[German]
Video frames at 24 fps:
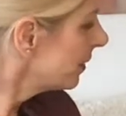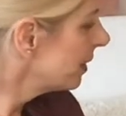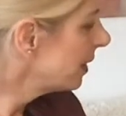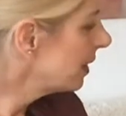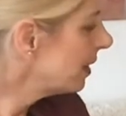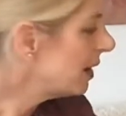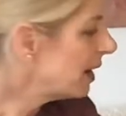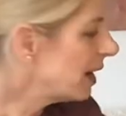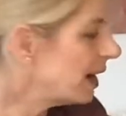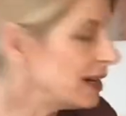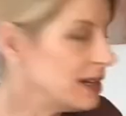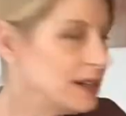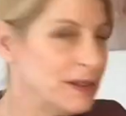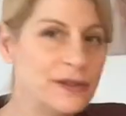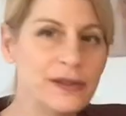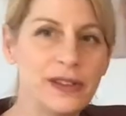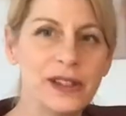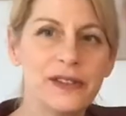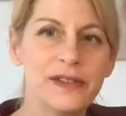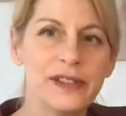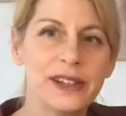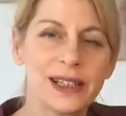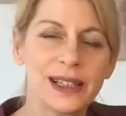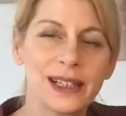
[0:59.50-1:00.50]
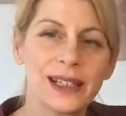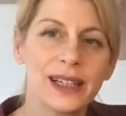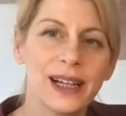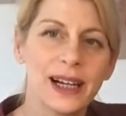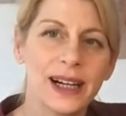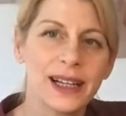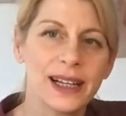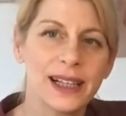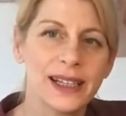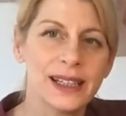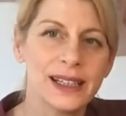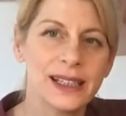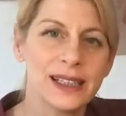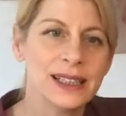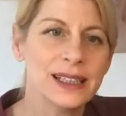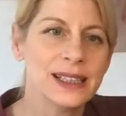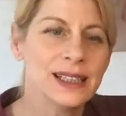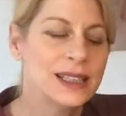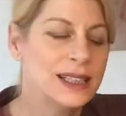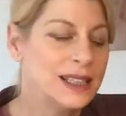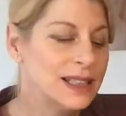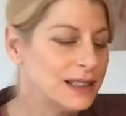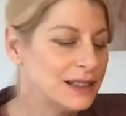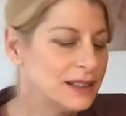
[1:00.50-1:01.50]
eine Vierviertelgeige,
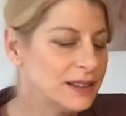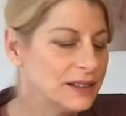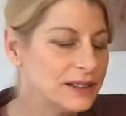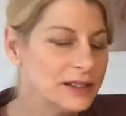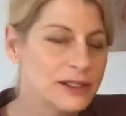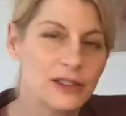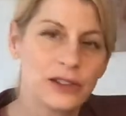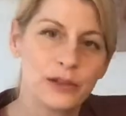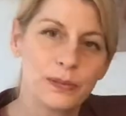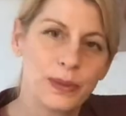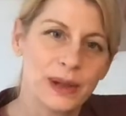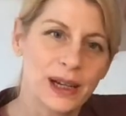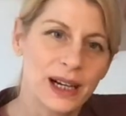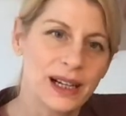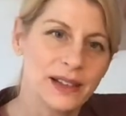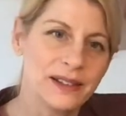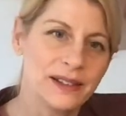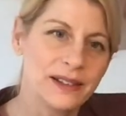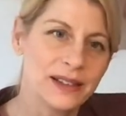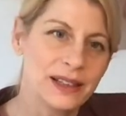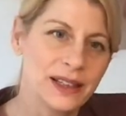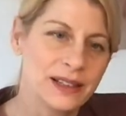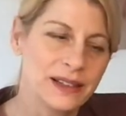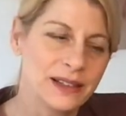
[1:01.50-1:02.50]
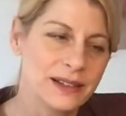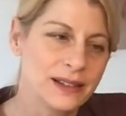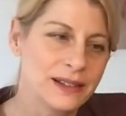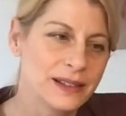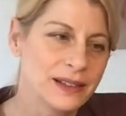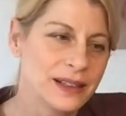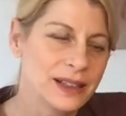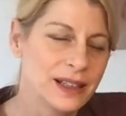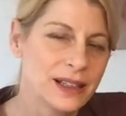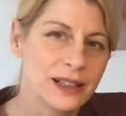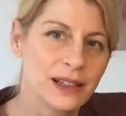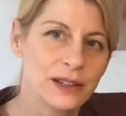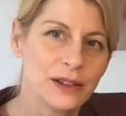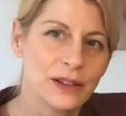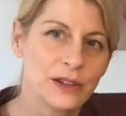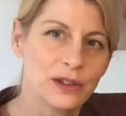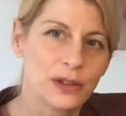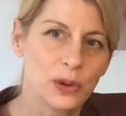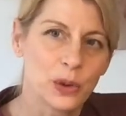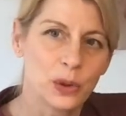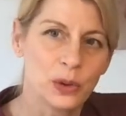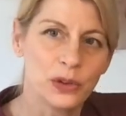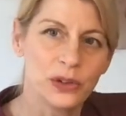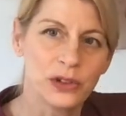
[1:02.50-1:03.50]
das ist bereits dann das
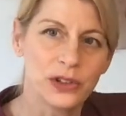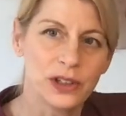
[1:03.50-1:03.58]
größte